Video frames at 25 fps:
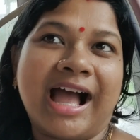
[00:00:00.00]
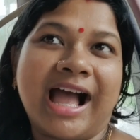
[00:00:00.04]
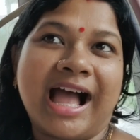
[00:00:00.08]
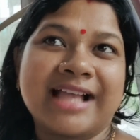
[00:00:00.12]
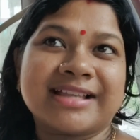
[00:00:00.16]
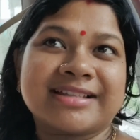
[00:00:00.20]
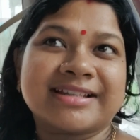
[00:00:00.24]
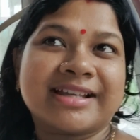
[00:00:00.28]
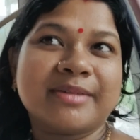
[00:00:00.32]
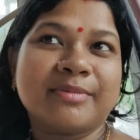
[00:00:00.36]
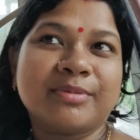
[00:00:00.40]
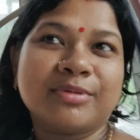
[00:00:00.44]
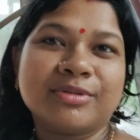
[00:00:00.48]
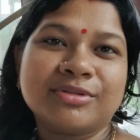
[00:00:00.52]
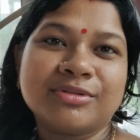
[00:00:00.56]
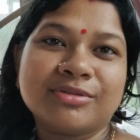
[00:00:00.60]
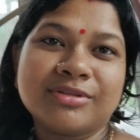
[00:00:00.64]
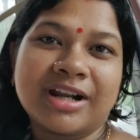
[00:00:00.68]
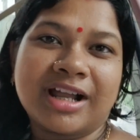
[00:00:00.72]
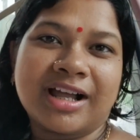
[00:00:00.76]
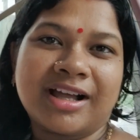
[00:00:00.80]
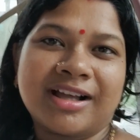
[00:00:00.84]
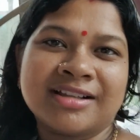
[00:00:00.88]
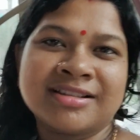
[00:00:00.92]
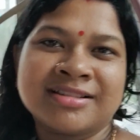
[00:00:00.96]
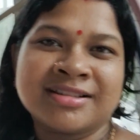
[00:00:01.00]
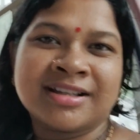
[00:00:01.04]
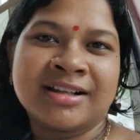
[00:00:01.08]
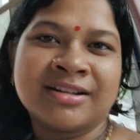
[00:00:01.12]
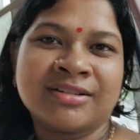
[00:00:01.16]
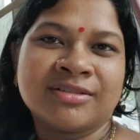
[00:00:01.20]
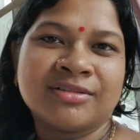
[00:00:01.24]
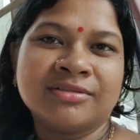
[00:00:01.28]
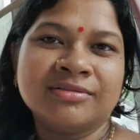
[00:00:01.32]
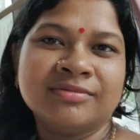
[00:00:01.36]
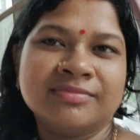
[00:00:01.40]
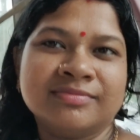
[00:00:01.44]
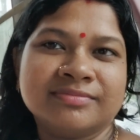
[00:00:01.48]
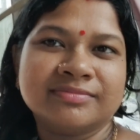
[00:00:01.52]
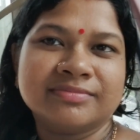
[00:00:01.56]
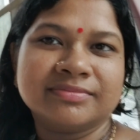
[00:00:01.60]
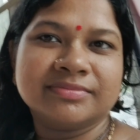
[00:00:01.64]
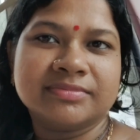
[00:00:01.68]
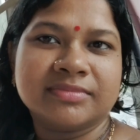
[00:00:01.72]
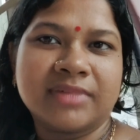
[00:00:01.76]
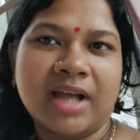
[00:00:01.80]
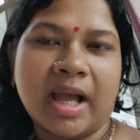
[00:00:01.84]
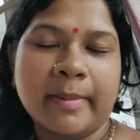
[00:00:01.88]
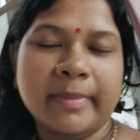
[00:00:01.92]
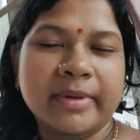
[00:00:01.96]
আজকে বন্ধুরা জানো
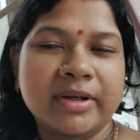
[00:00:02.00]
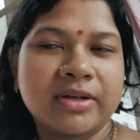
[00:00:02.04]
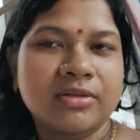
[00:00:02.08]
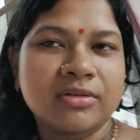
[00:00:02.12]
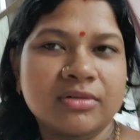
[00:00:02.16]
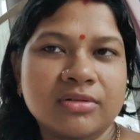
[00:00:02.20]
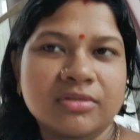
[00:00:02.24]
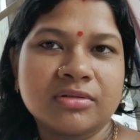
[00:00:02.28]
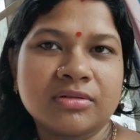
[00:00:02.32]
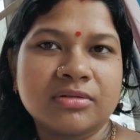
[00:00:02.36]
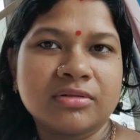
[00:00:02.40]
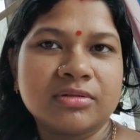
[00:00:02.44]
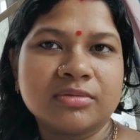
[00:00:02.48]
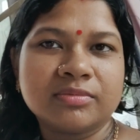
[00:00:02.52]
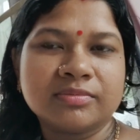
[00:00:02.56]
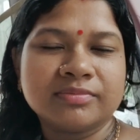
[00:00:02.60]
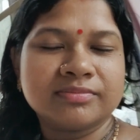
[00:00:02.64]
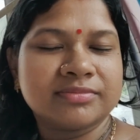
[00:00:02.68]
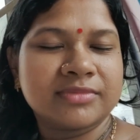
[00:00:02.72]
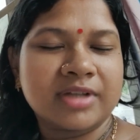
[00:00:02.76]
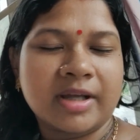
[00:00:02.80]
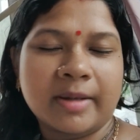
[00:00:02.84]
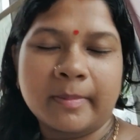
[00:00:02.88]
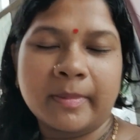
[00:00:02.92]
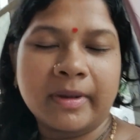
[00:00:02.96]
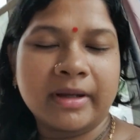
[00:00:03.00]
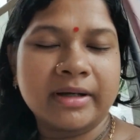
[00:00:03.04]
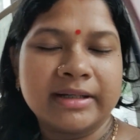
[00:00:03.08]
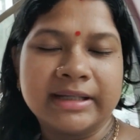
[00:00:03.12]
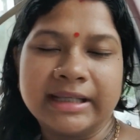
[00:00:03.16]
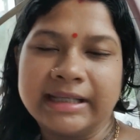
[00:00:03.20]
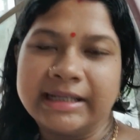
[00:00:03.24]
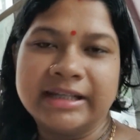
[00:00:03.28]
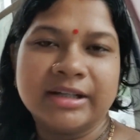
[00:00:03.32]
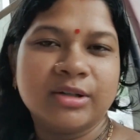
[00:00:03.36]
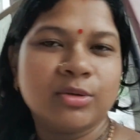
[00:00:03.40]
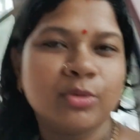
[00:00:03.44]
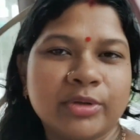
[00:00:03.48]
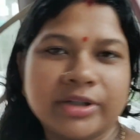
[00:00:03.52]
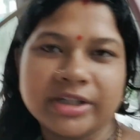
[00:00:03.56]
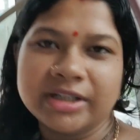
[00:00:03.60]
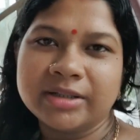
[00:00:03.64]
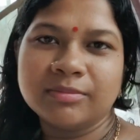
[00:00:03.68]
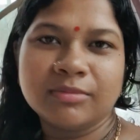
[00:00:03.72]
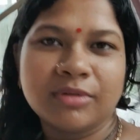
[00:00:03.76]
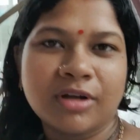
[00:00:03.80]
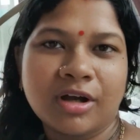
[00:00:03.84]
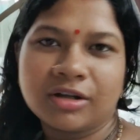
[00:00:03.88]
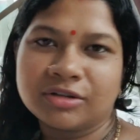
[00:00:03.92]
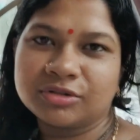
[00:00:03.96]
আমি কোনো আমার ডেলি রুটিন
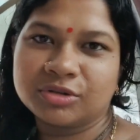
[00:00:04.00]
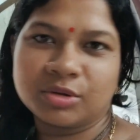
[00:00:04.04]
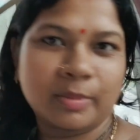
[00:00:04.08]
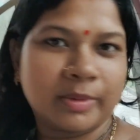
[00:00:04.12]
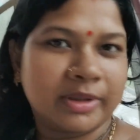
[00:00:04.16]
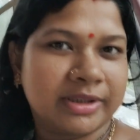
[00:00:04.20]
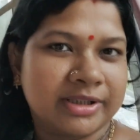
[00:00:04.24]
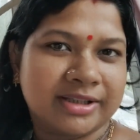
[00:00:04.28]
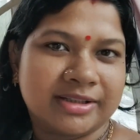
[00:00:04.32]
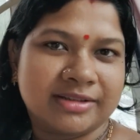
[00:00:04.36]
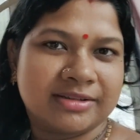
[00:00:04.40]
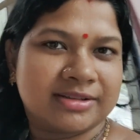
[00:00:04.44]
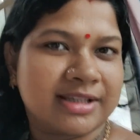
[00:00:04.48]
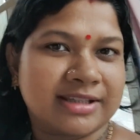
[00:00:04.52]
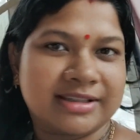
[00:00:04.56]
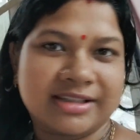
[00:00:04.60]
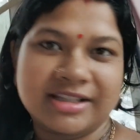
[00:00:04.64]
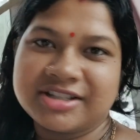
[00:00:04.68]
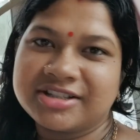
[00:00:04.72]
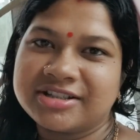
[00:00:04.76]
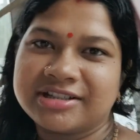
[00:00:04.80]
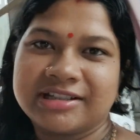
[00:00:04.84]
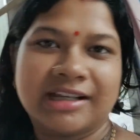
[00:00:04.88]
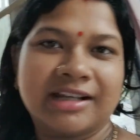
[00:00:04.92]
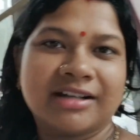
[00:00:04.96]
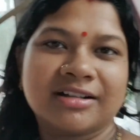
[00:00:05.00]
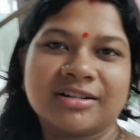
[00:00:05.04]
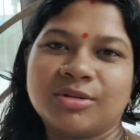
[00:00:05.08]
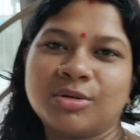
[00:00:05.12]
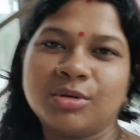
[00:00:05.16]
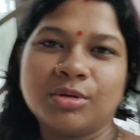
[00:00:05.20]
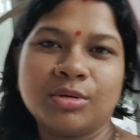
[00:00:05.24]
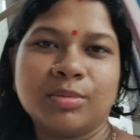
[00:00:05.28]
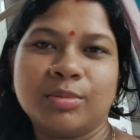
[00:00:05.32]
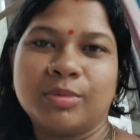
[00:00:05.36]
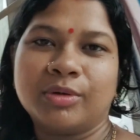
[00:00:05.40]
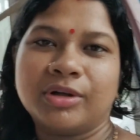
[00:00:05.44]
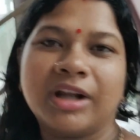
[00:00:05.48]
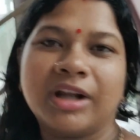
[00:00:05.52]
ব্লগ তোমাদের সাথে শেয়ার করব